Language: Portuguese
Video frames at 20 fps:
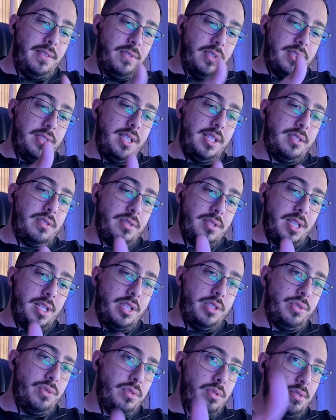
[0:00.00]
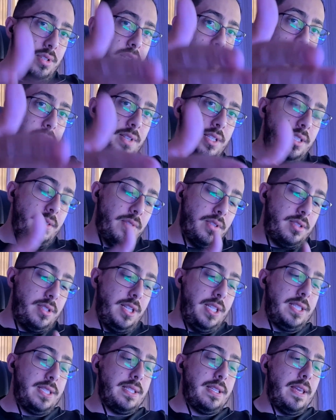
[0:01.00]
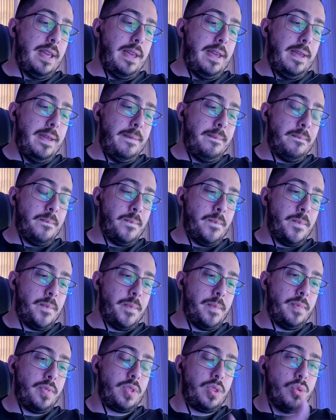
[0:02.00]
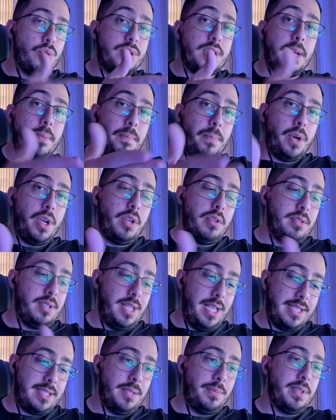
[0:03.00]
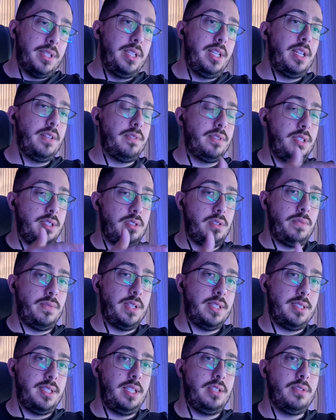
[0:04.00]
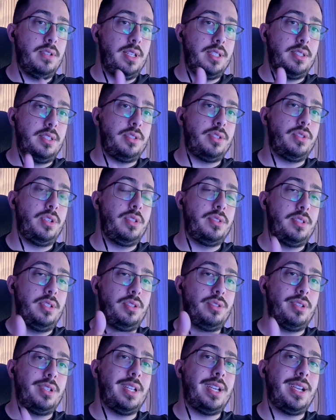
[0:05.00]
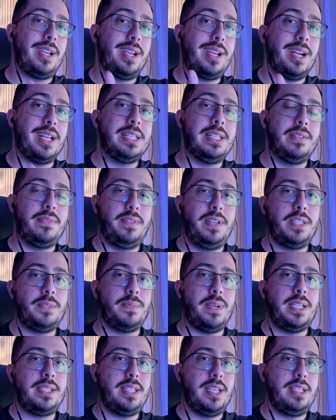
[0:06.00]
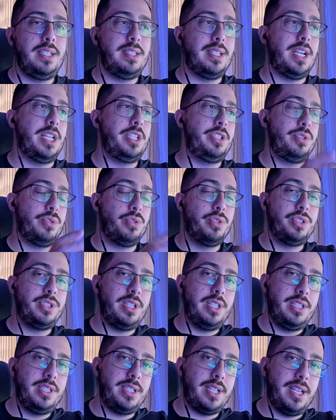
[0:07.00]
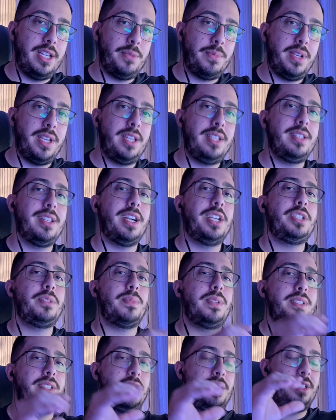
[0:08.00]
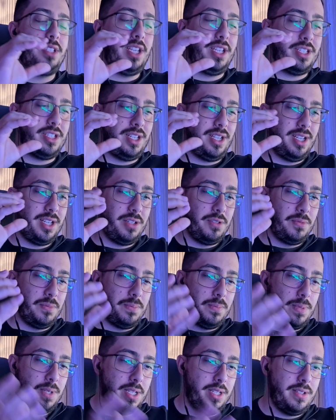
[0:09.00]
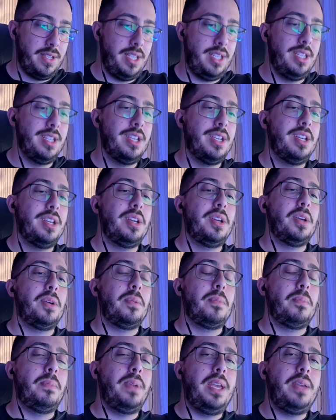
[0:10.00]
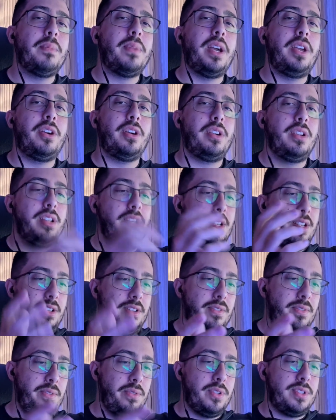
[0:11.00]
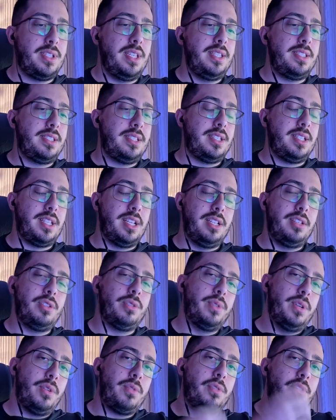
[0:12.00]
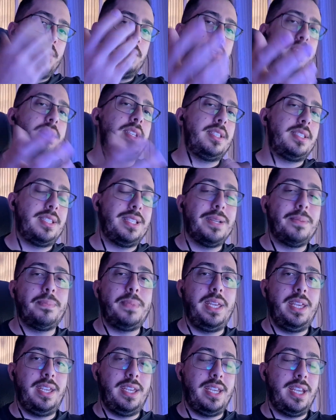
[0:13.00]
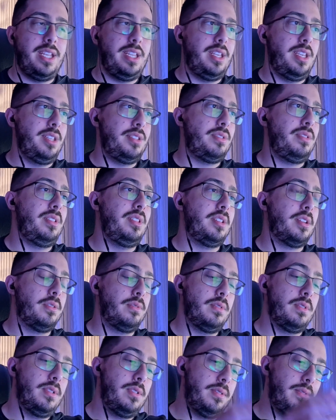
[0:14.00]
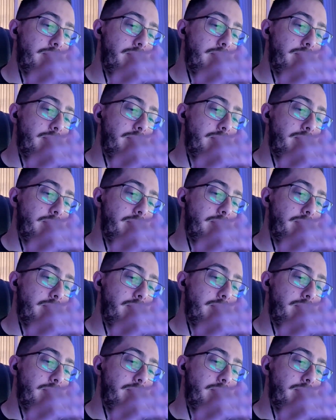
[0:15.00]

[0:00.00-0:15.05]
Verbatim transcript: que vocês nos ajudam, cada vez que vocês é, nos apoiam dessa maneira, vocês estão fazendo esse sonho se tornar cada vez mais realidade. Hoje ele já é uma realidade, mas a gente tem que chegar num plano aí bem maior. E vocês, tanto eu quanto vocês, também querem isso. Então,